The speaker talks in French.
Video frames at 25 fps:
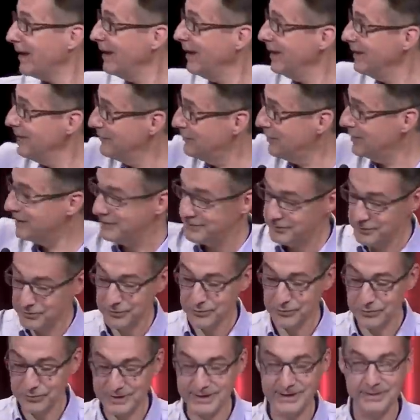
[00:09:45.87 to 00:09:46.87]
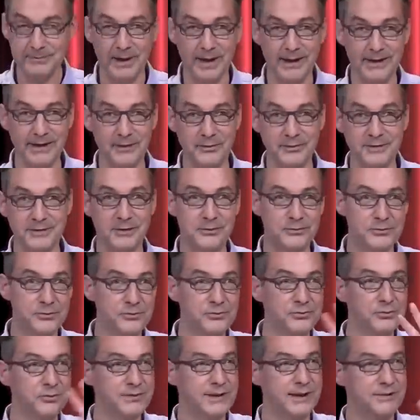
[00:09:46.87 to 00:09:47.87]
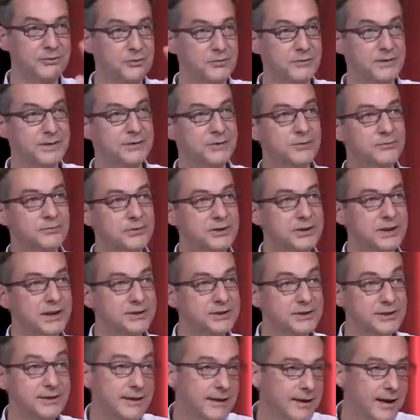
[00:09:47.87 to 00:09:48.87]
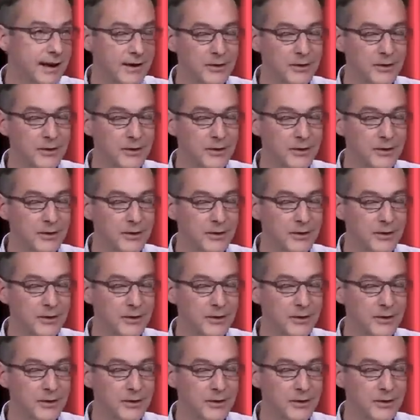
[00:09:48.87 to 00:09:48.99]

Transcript: Et il voit les deux Gugus débarquer en disant Coucou, on a trouvé ce que vous cherchez,